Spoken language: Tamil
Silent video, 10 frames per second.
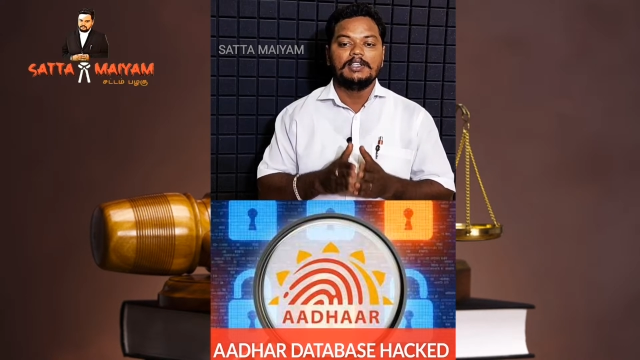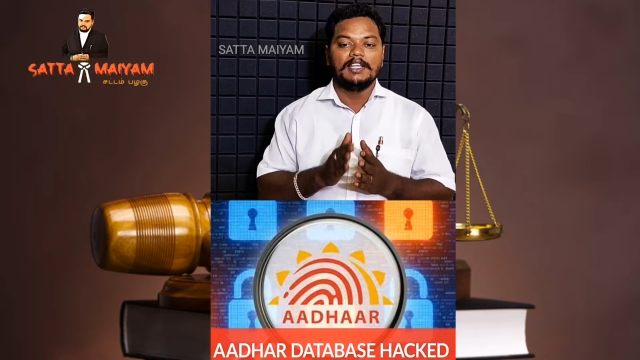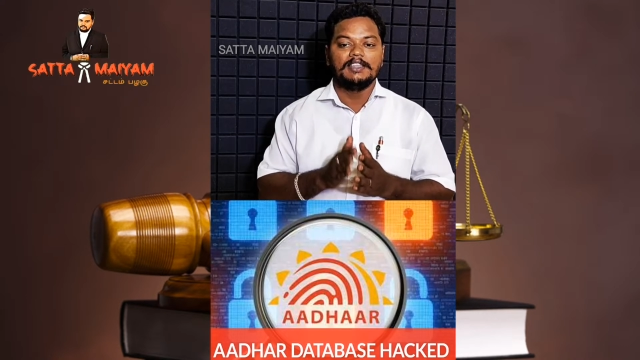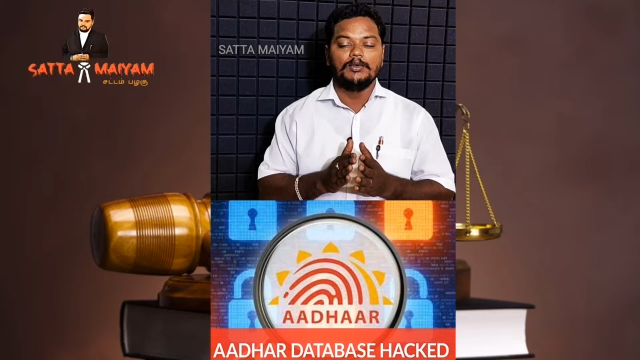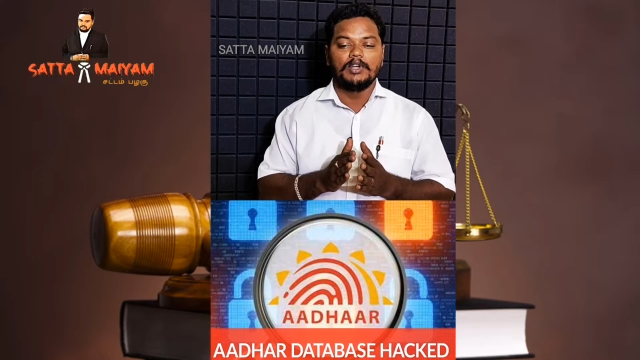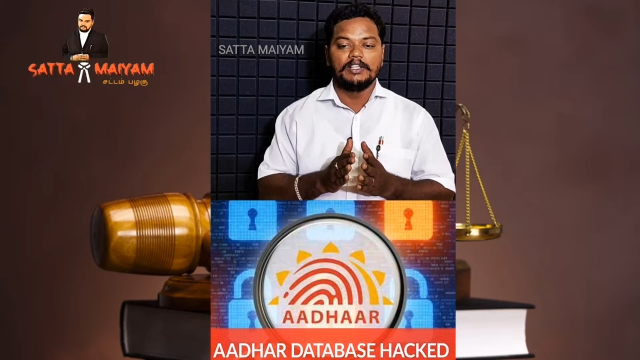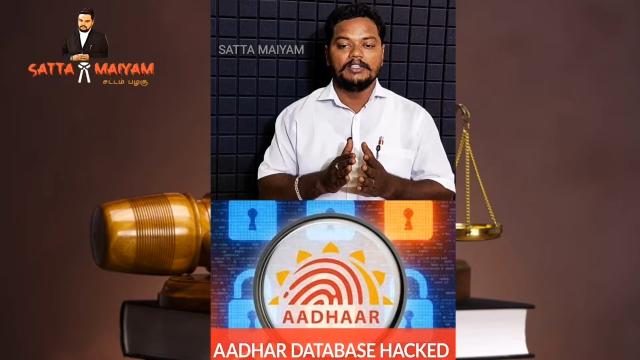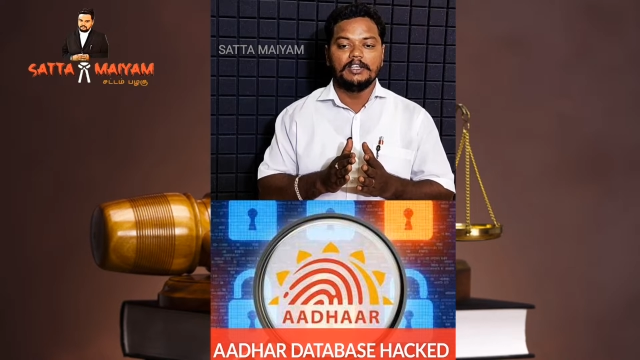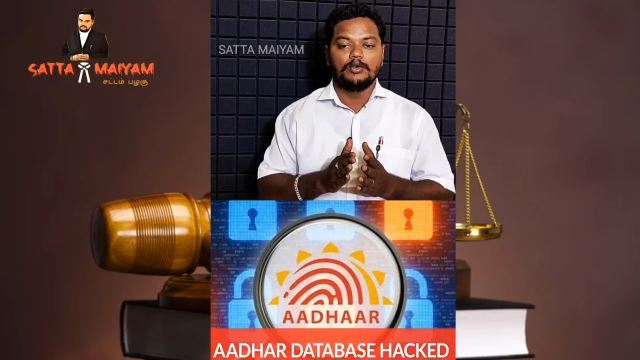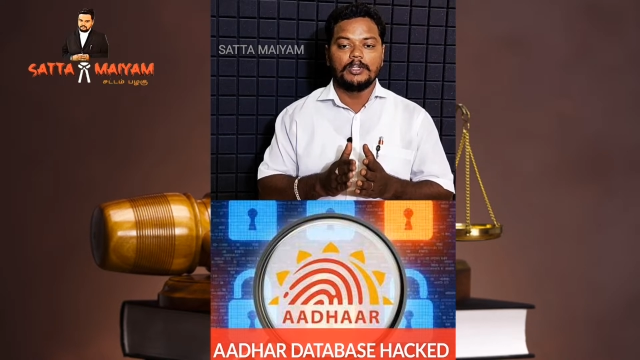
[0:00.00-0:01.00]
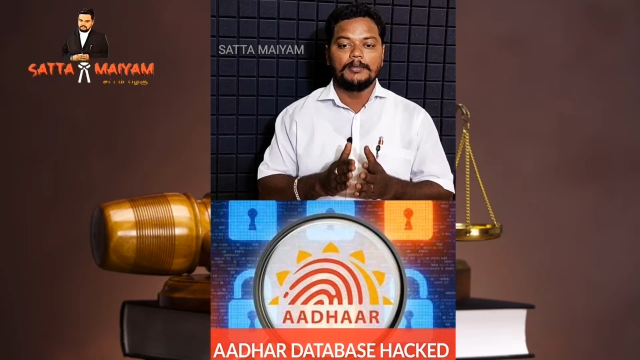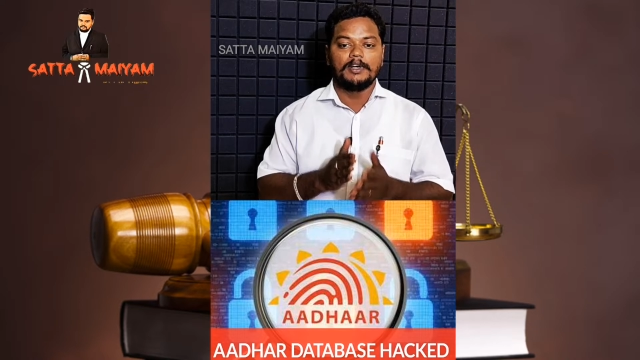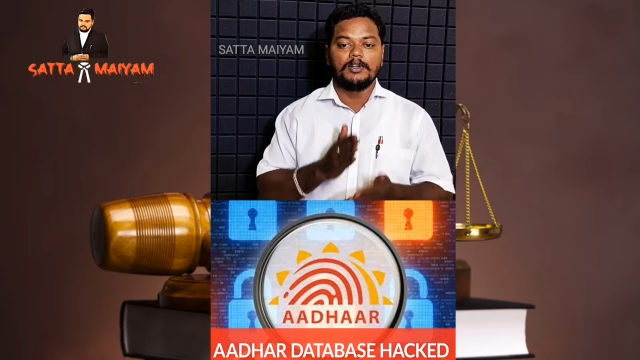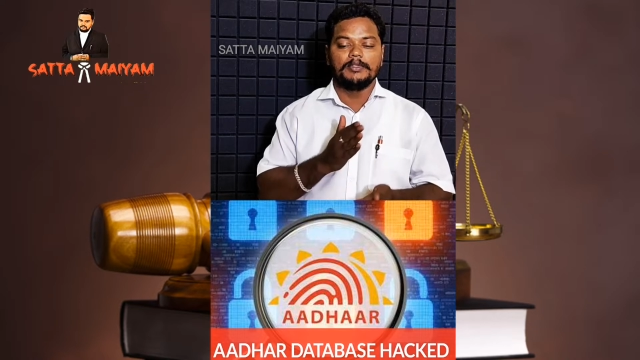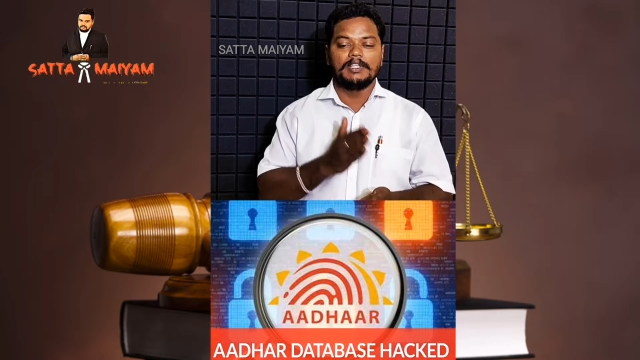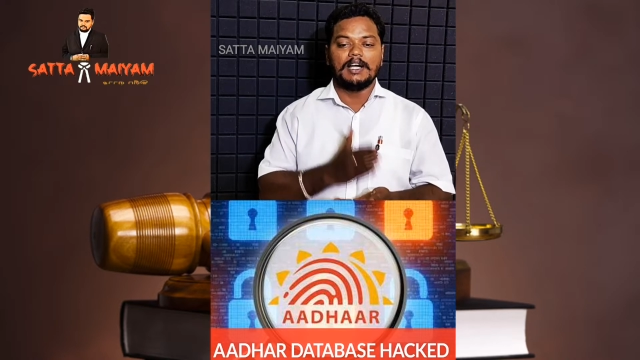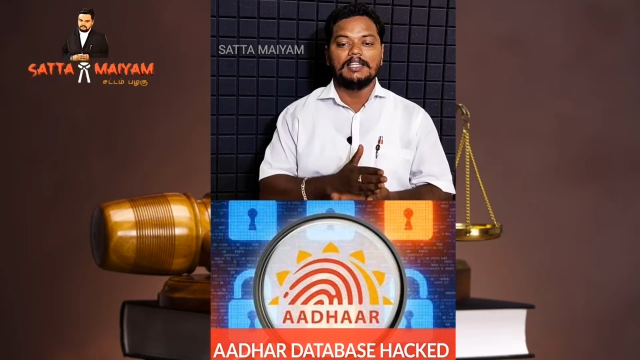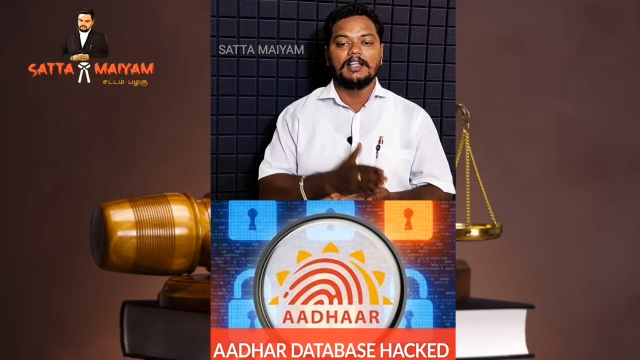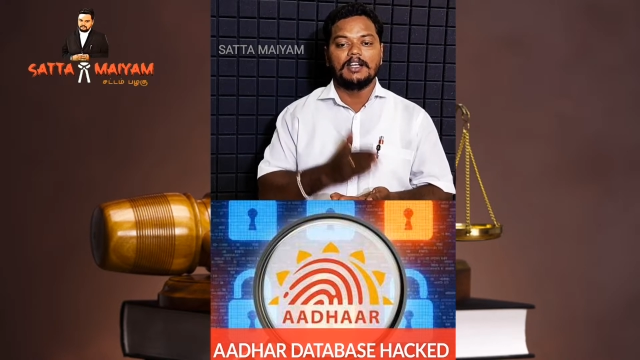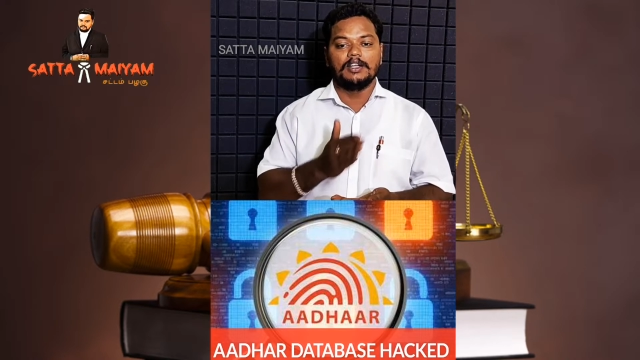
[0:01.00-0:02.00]
எந்த ஒரு இந்திய குடிமகனும் இந்த
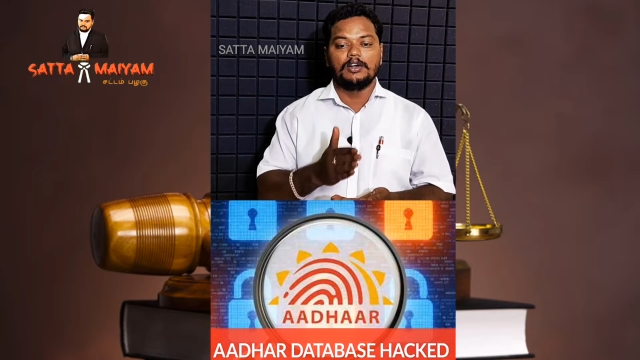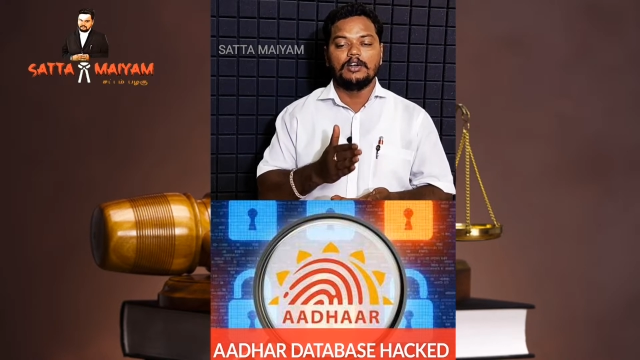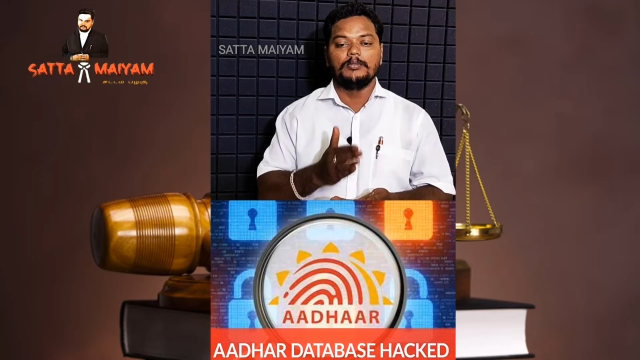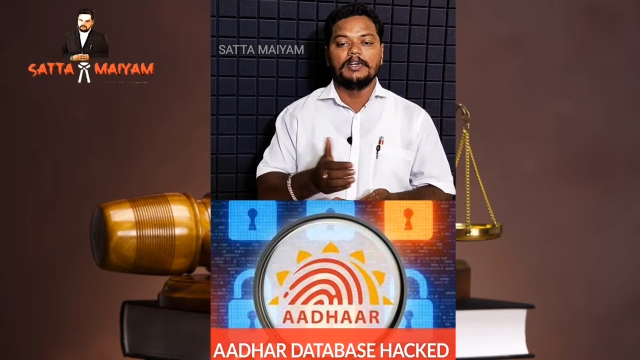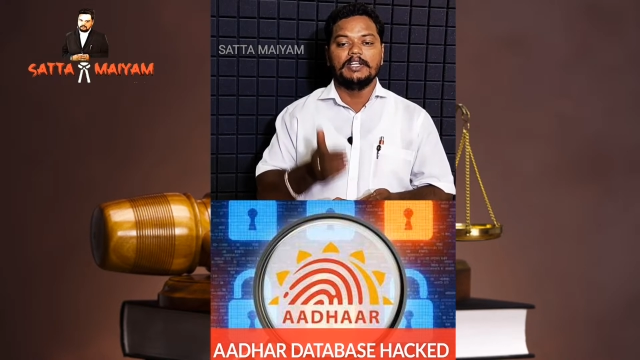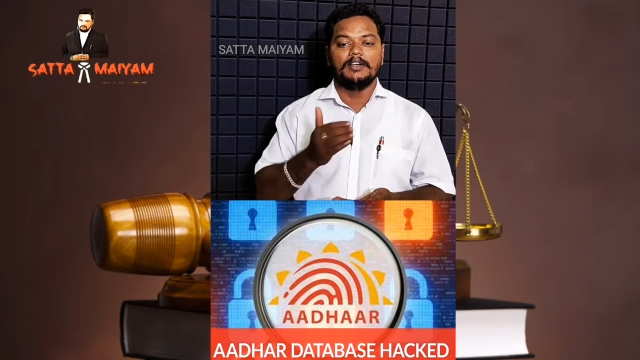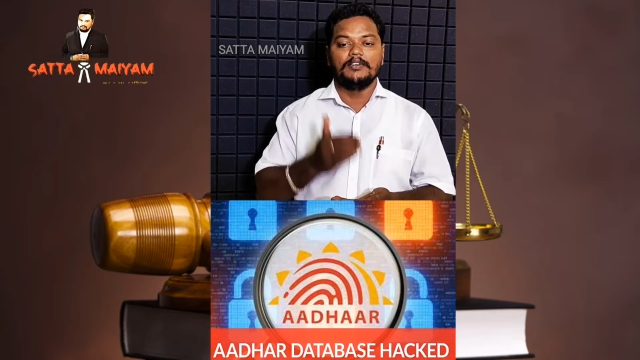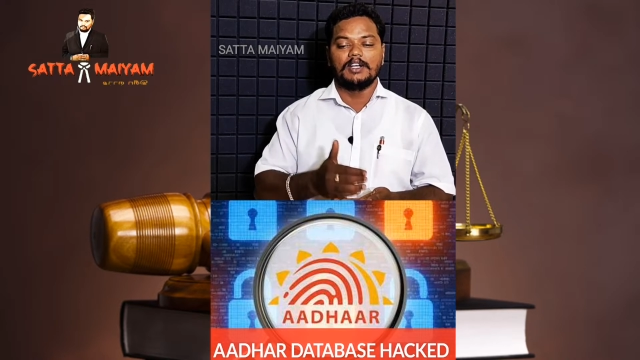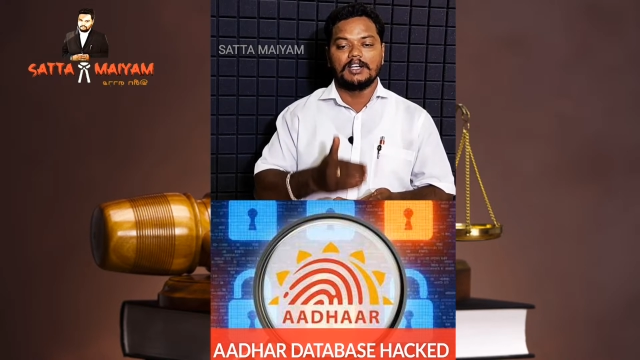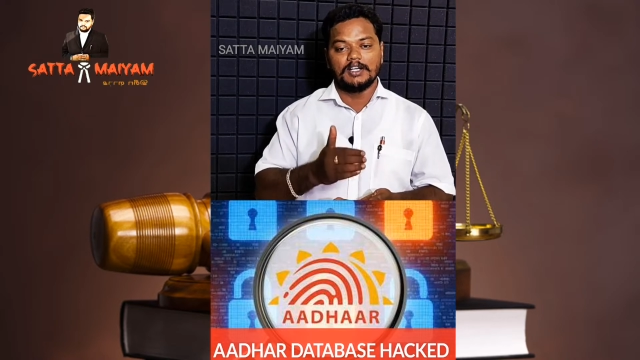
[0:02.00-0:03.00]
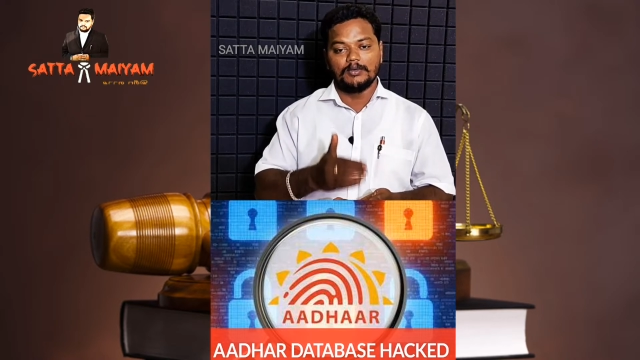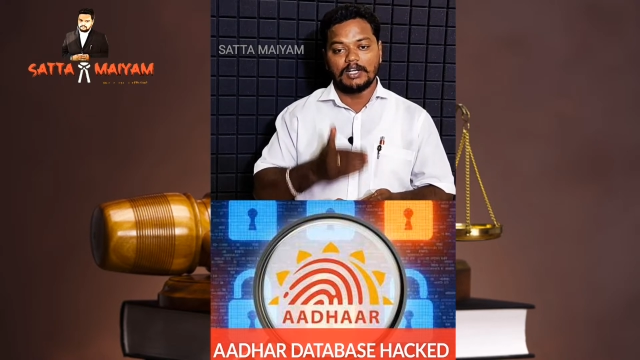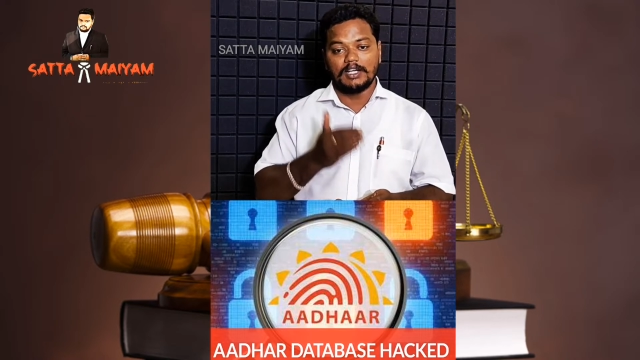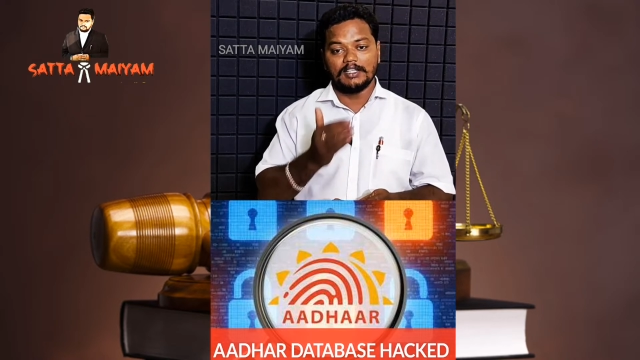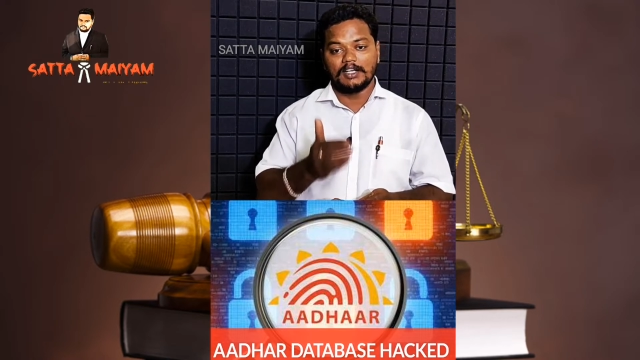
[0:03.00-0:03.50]
ஆதாரில் என்ரோல் பண்ணி அவங்களுக்கான ஒரு